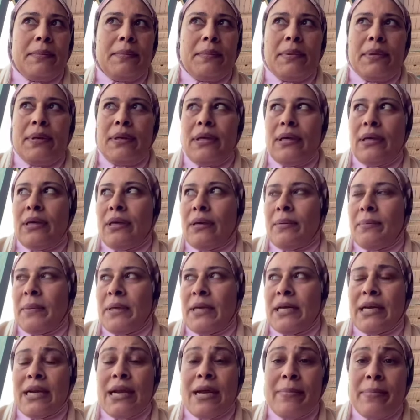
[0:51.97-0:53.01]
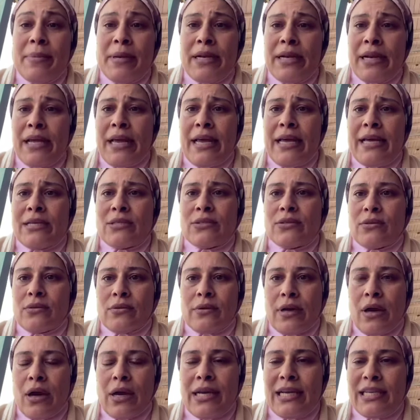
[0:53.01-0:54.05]
وبيرهب الناس
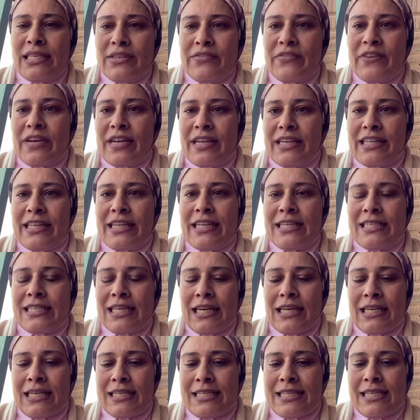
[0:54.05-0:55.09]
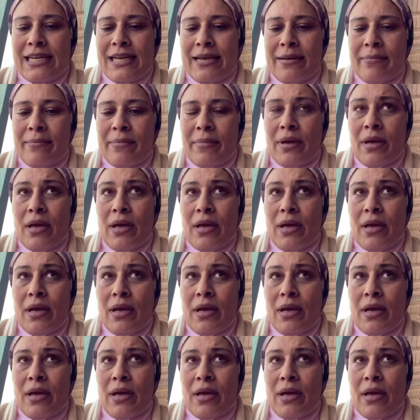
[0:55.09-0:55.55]
هي دي فكرة الناس عن الإسلام